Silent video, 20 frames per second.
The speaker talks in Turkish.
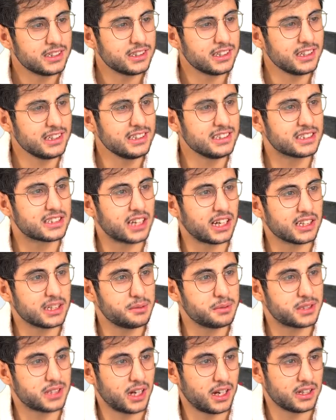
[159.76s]
Neden insan
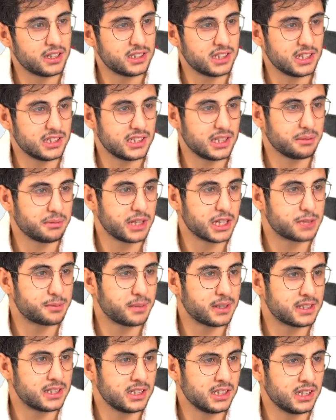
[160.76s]
gibi sadece izleyip
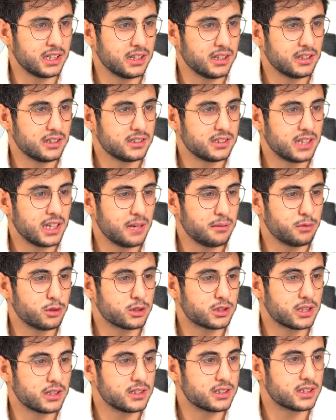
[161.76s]
geçmezsin ki?
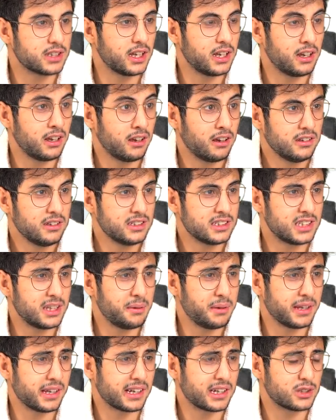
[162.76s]
Sevmiyorsanız da
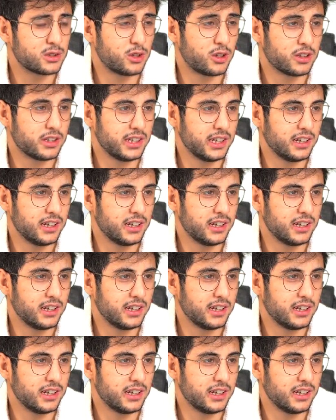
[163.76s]
izlemeyin aga zor